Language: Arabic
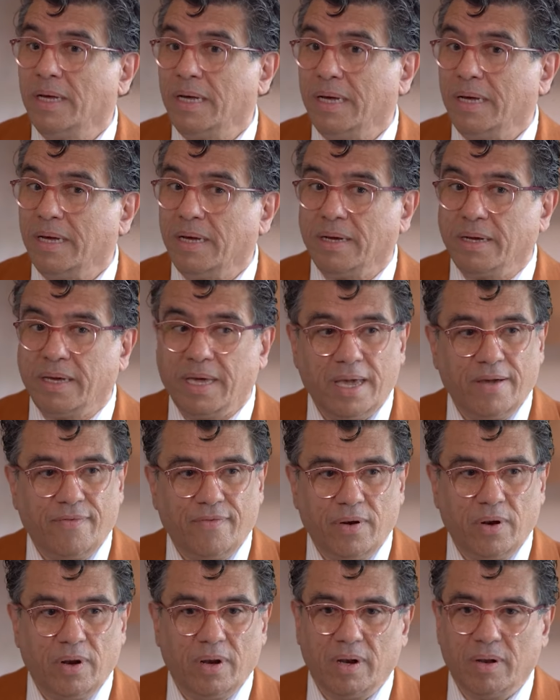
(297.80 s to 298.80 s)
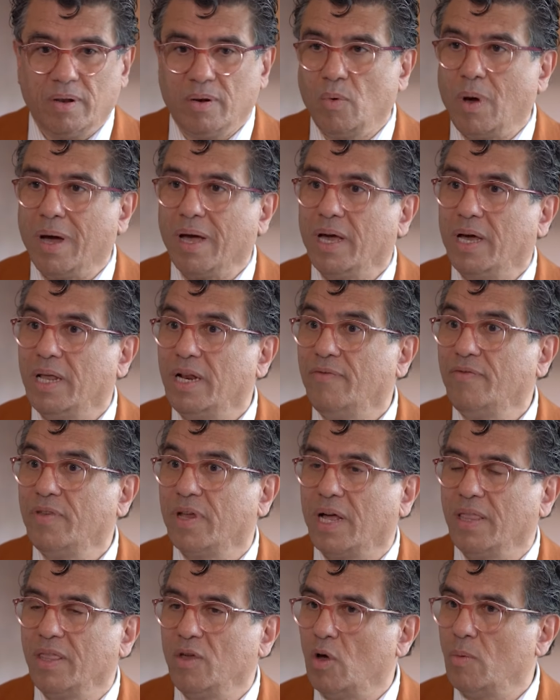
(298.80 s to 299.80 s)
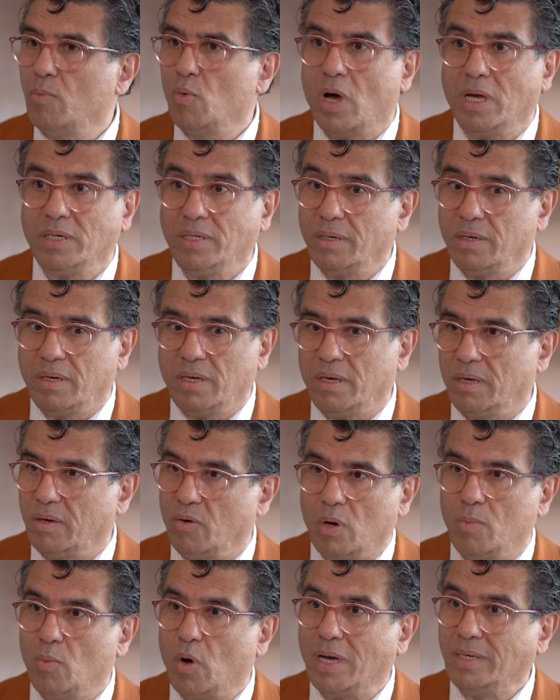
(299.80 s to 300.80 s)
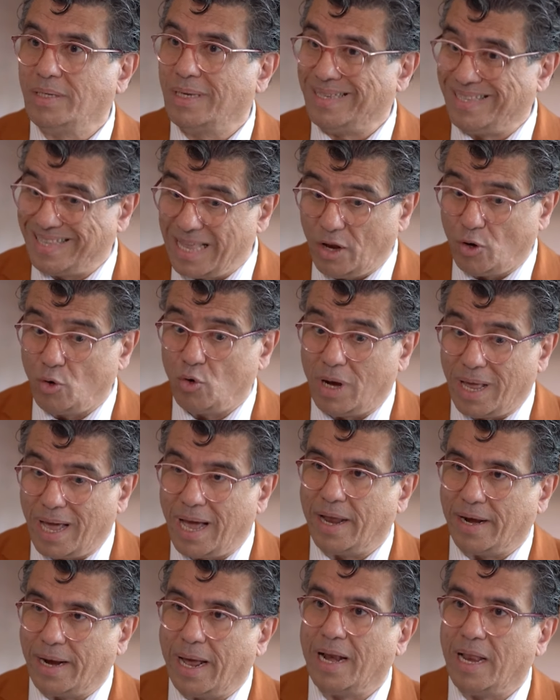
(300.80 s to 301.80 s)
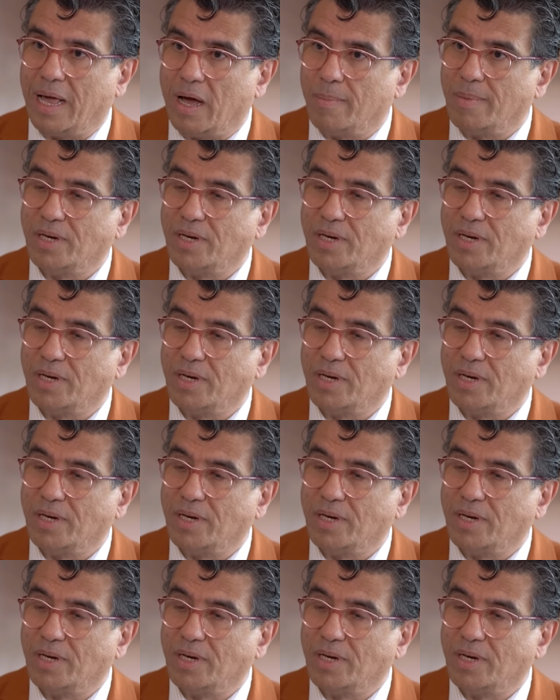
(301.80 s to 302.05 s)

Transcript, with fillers: آه، كيف الواقع الافتراضي آه، والمعزز نحن الآن على